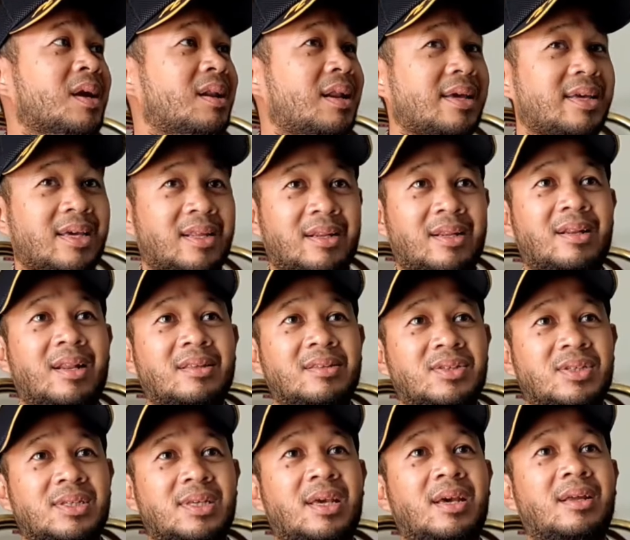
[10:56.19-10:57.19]
layanan
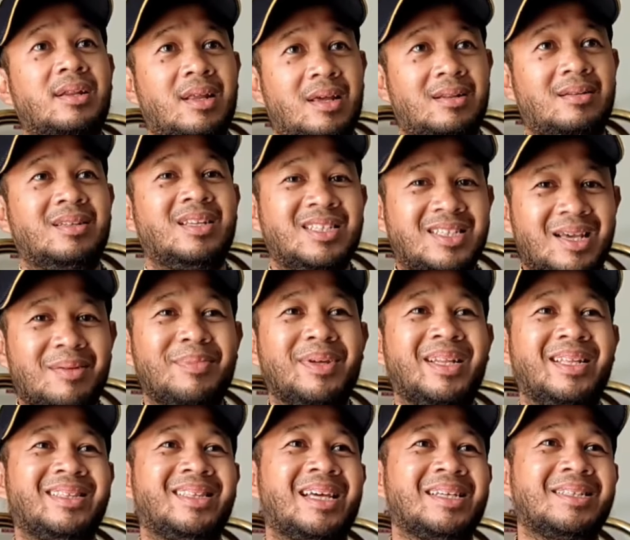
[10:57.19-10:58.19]
lansia dan
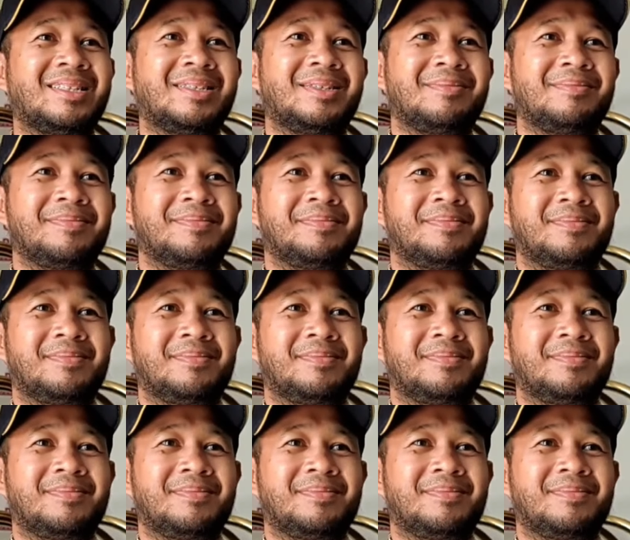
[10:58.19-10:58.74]
disabilitas.